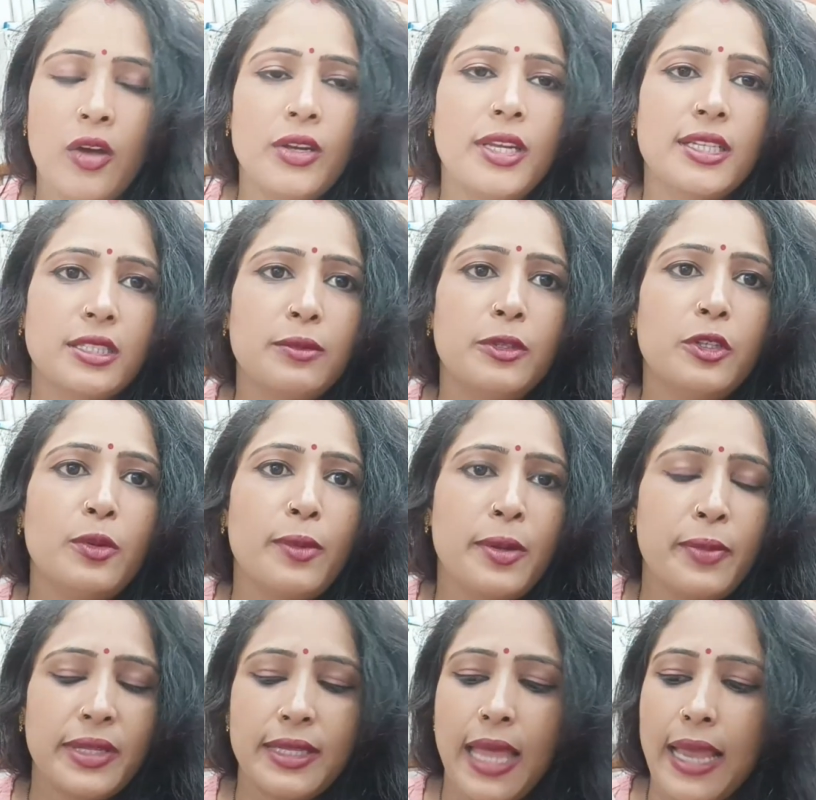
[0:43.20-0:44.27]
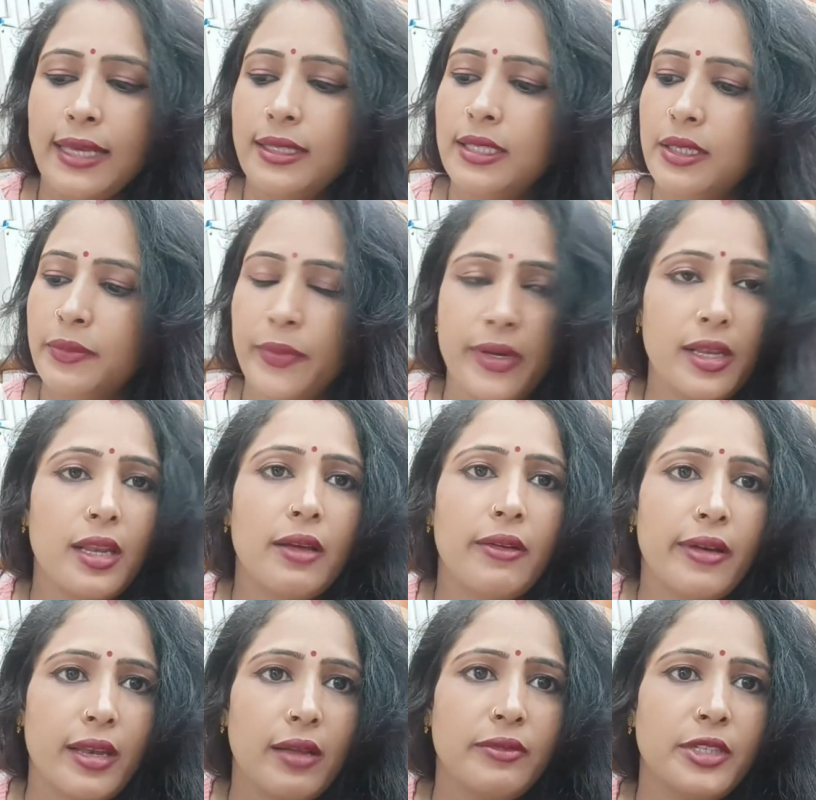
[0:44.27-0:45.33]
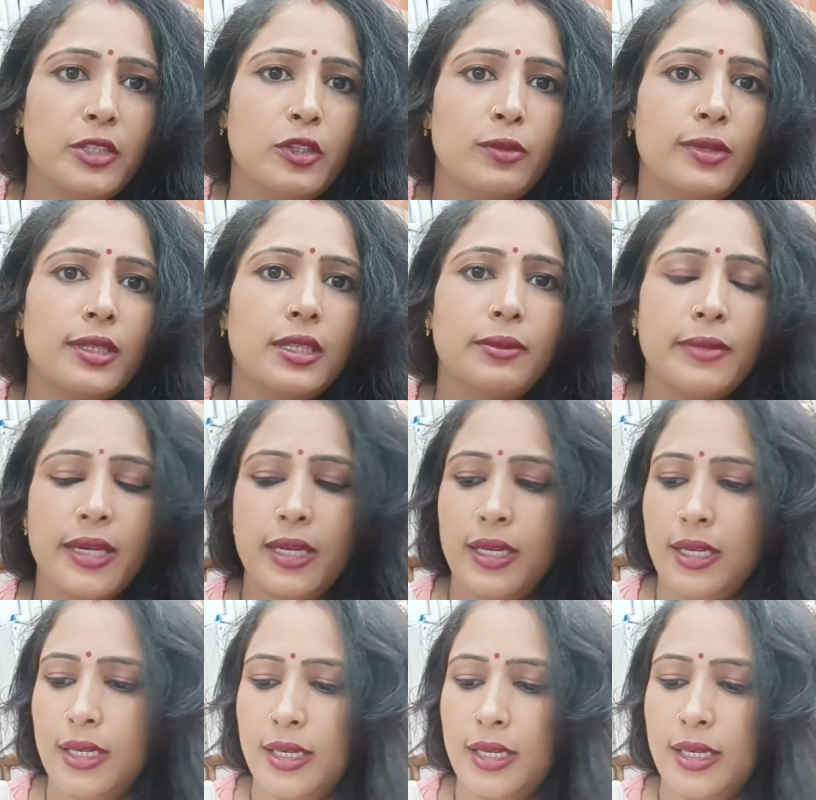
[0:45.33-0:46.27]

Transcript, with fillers: नेक्स्ट वीडियो में बताई थी पहला वाला वीडियो में कि मैं